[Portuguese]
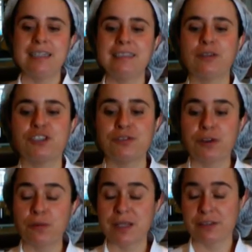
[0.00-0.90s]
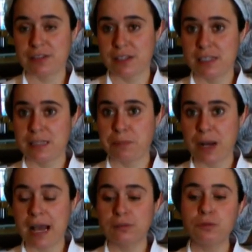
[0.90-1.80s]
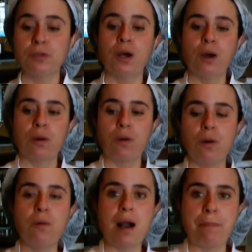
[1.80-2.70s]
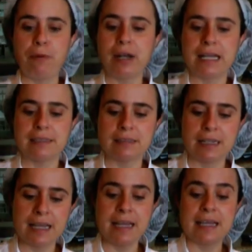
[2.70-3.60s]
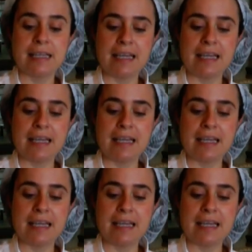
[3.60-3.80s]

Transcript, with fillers: Então, a gente vai começar fazendo esse prato com a polenta, né?